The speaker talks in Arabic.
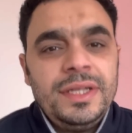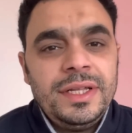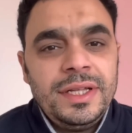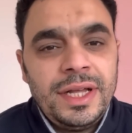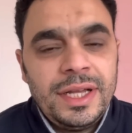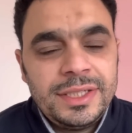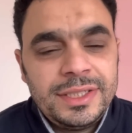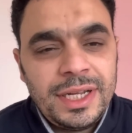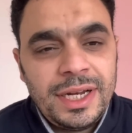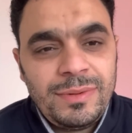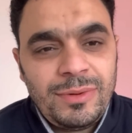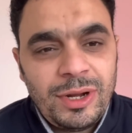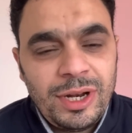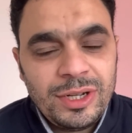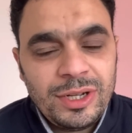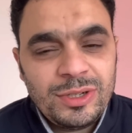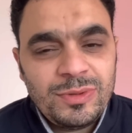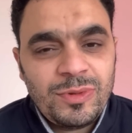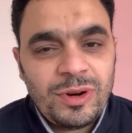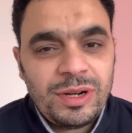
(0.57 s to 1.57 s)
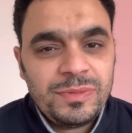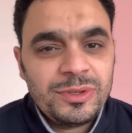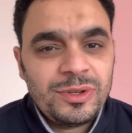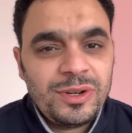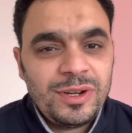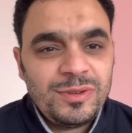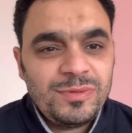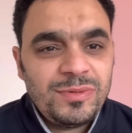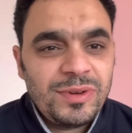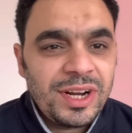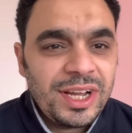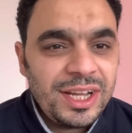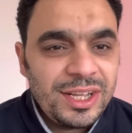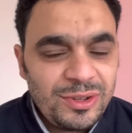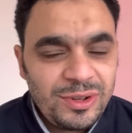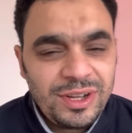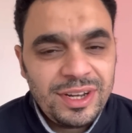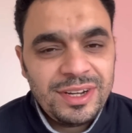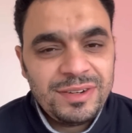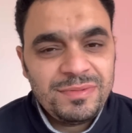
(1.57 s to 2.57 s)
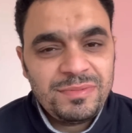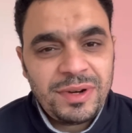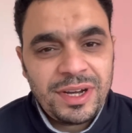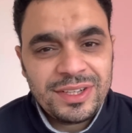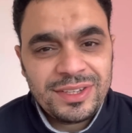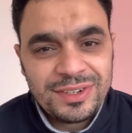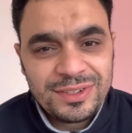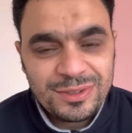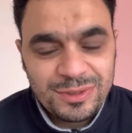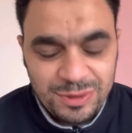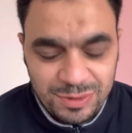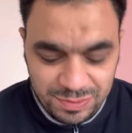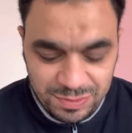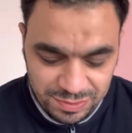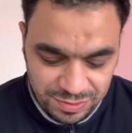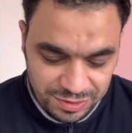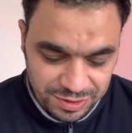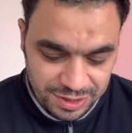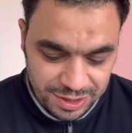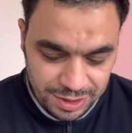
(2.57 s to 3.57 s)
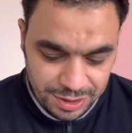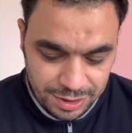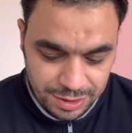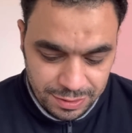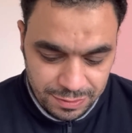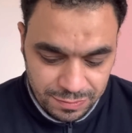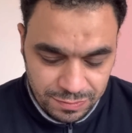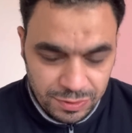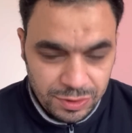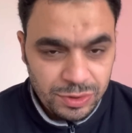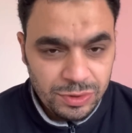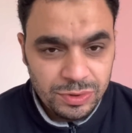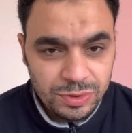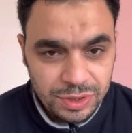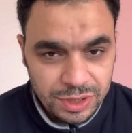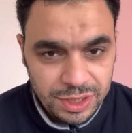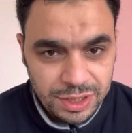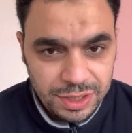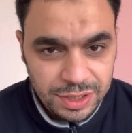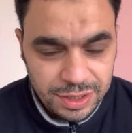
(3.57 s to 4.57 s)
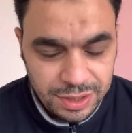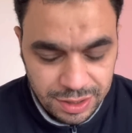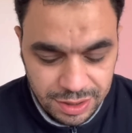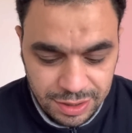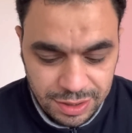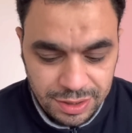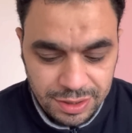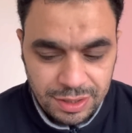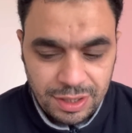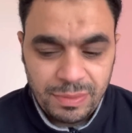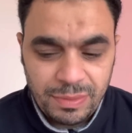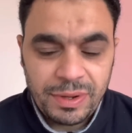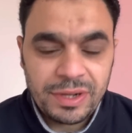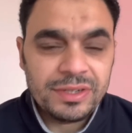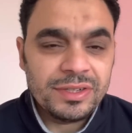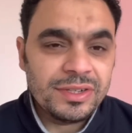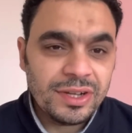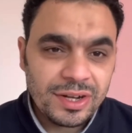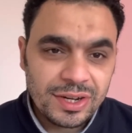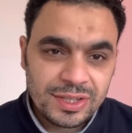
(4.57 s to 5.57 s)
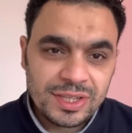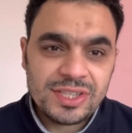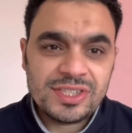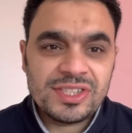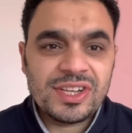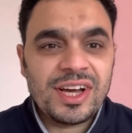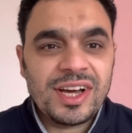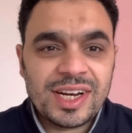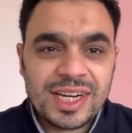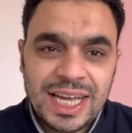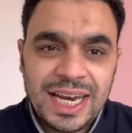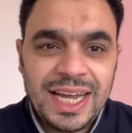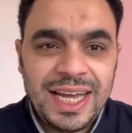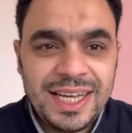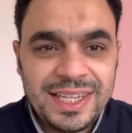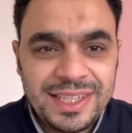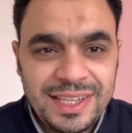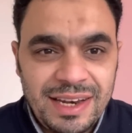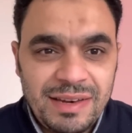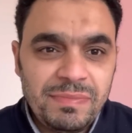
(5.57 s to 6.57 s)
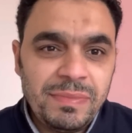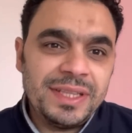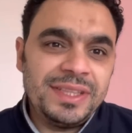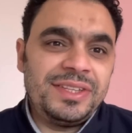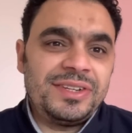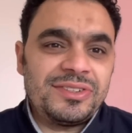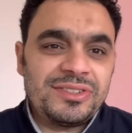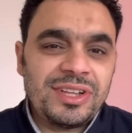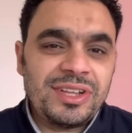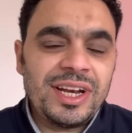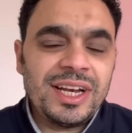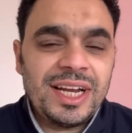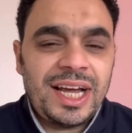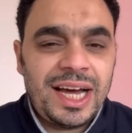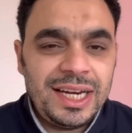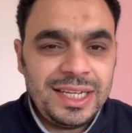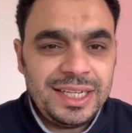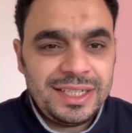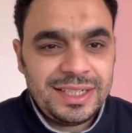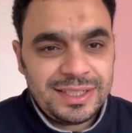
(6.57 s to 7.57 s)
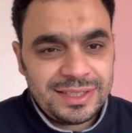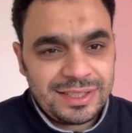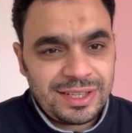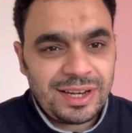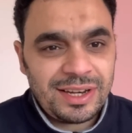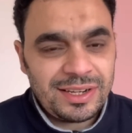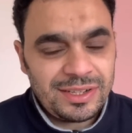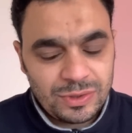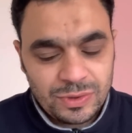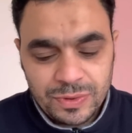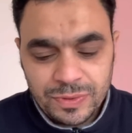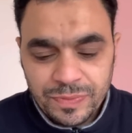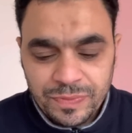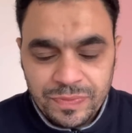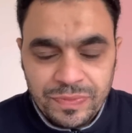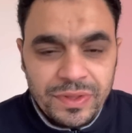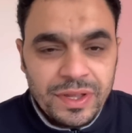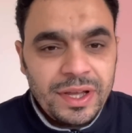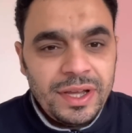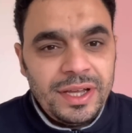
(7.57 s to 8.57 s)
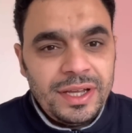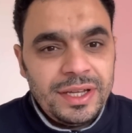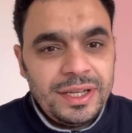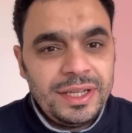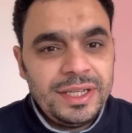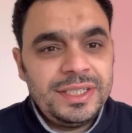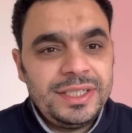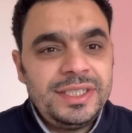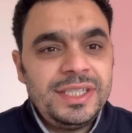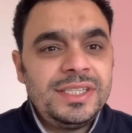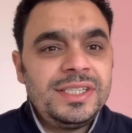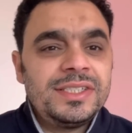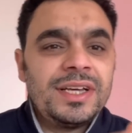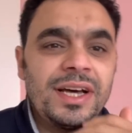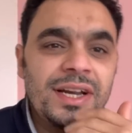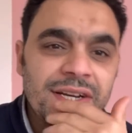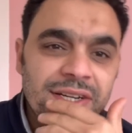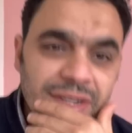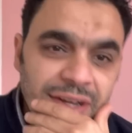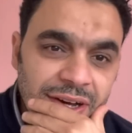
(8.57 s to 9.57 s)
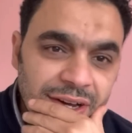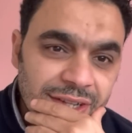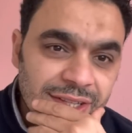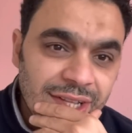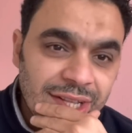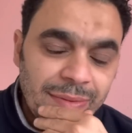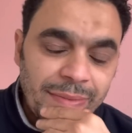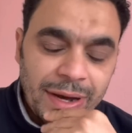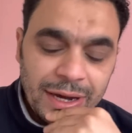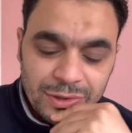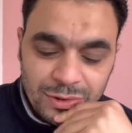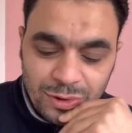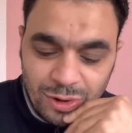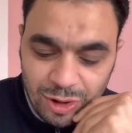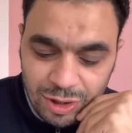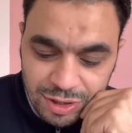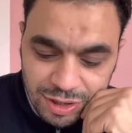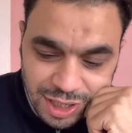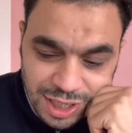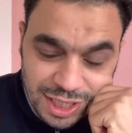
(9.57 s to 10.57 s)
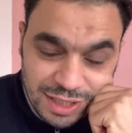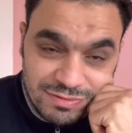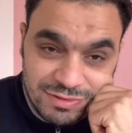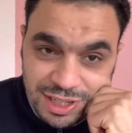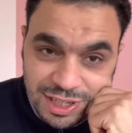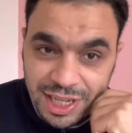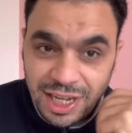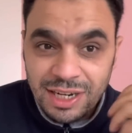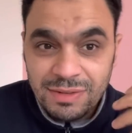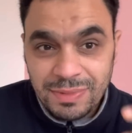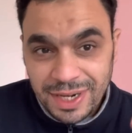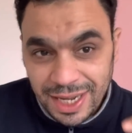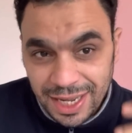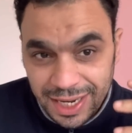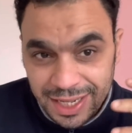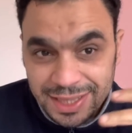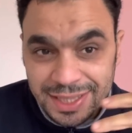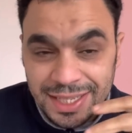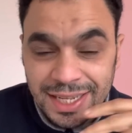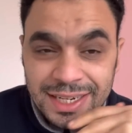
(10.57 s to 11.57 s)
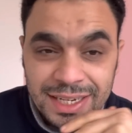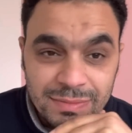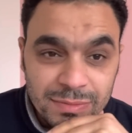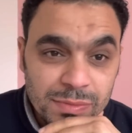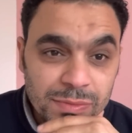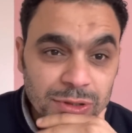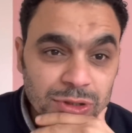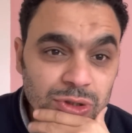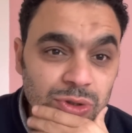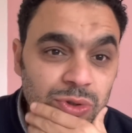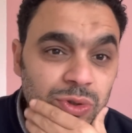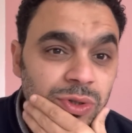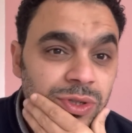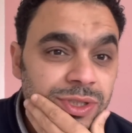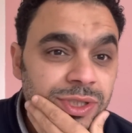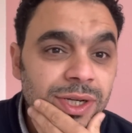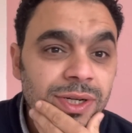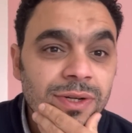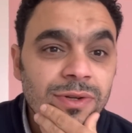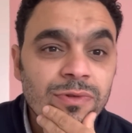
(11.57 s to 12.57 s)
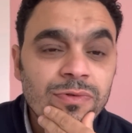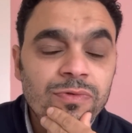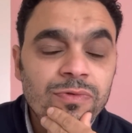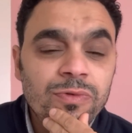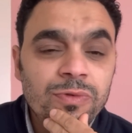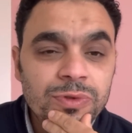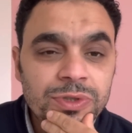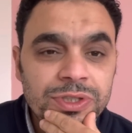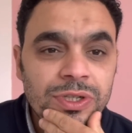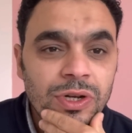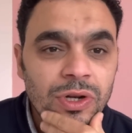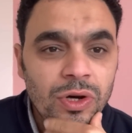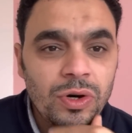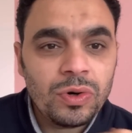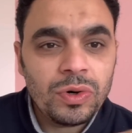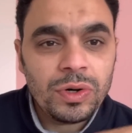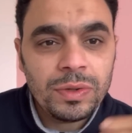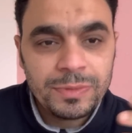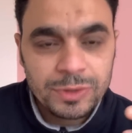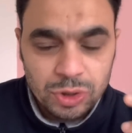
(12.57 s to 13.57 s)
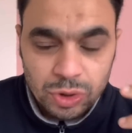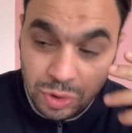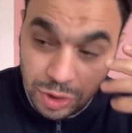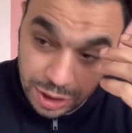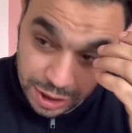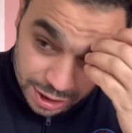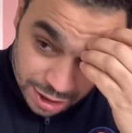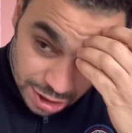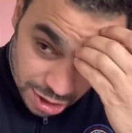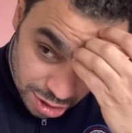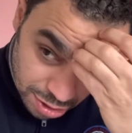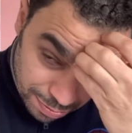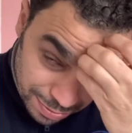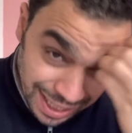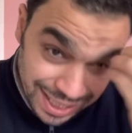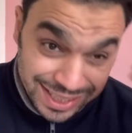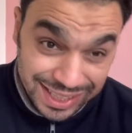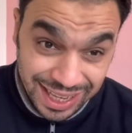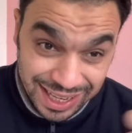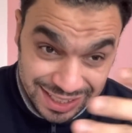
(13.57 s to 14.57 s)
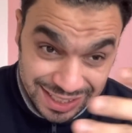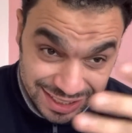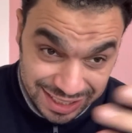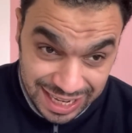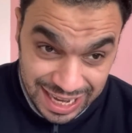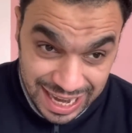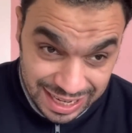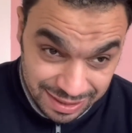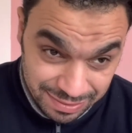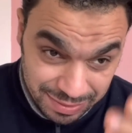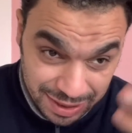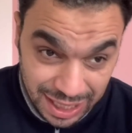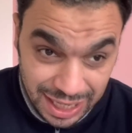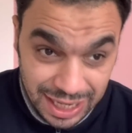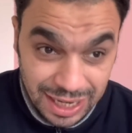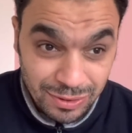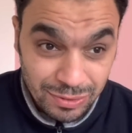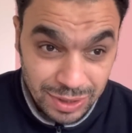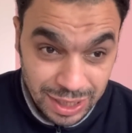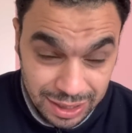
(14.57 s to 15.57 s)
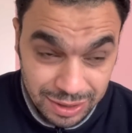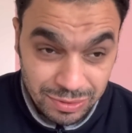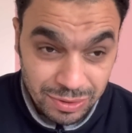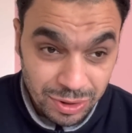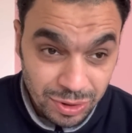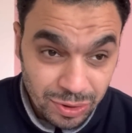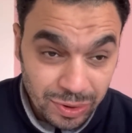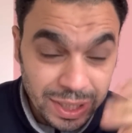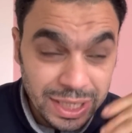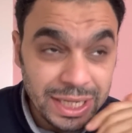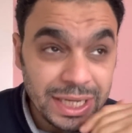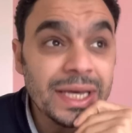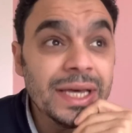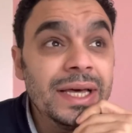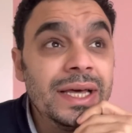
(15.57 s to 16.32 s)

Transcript: السلام عليكم ورحمة الله وبركاته أهلا بحضراتكم في فيديو جديد آه، طبعا النهاردة ظهر كالعادة البدر طلع علينا طلته آه، السيسي ظهر النهاردة طبعا وهو رايح يفتتح المرحلة الثانية من مشروع سايلو فودز اللي هو مشروع الجيش بتاع التغذية يعني بتاع الأولاد واللي هو إيه